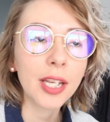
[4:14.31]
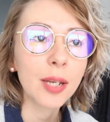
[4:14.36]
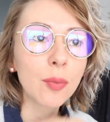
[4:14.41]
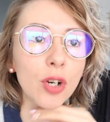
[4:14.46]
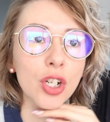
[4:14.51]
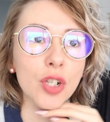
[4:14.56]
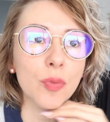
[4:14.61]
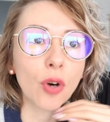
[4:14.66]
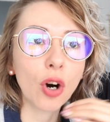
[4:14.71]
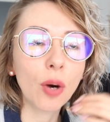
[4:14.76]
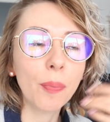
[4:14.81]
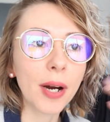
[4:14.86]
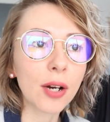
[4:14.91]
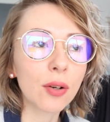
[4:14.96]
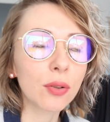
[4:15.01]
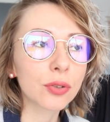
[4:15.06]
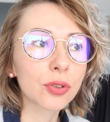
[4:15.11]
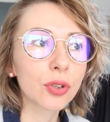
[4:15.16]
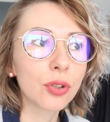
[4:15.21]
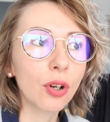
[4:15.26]
Et moi, je me rends pas
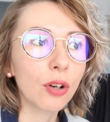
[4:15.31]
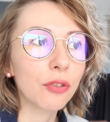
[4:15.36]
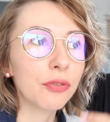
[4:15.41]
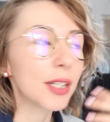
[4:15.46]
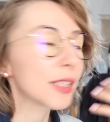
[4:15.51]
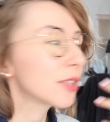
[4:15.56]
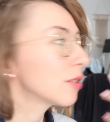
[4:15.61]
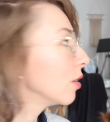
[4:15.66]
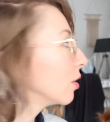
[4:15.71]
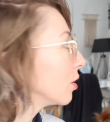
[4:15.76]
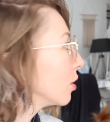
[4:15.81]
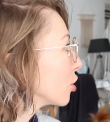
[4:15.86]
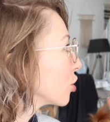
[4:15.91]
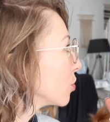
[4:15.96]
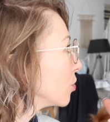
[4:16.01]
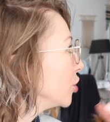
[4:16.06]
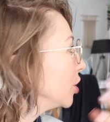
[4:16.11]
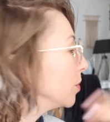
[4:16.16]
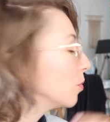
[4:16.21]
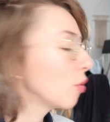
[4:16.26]
compte que, fait, je me dis,